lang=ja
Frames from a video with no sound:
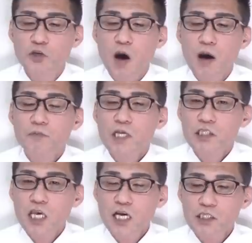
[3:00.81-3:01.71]
由は、
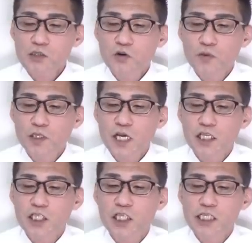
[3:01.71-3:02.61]
生活保護みたい
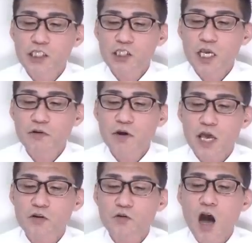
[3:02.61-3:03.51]
に自立支援は
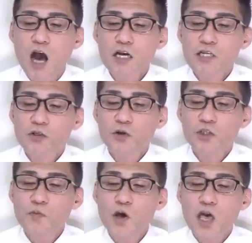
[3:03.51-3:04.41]
やるのか、それ
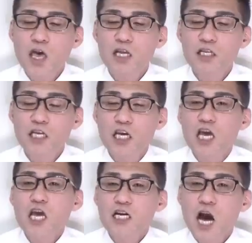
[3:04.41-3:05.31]
とも永遠に
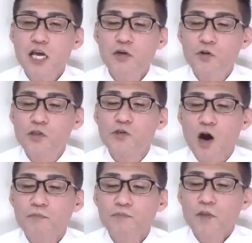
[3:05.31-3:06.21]
買い殺すのか。